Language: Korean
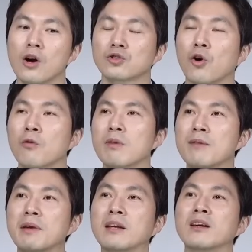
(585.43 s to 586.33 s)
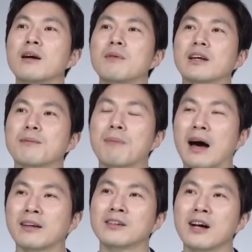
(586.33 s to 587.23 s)
정말 민감하게
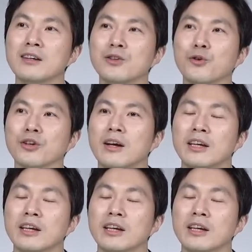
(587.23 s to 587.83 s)
반응을 하는 거예요.